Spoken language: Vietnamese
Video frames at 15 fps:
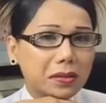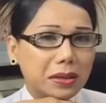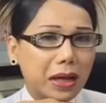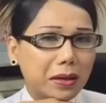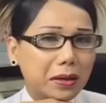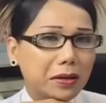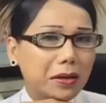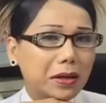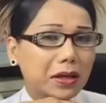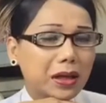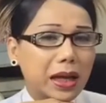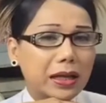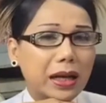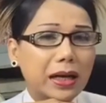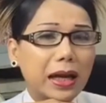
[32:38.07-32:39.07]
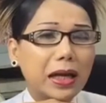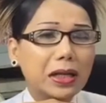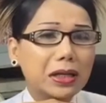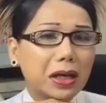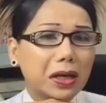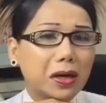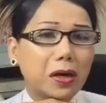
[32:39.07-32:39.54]
ta đưa những người ta
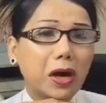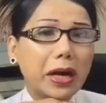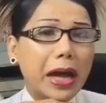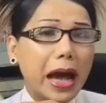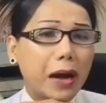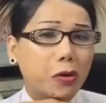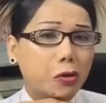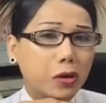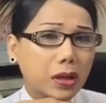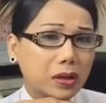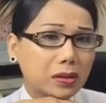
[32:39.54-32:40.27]
lấy tiền gói đầu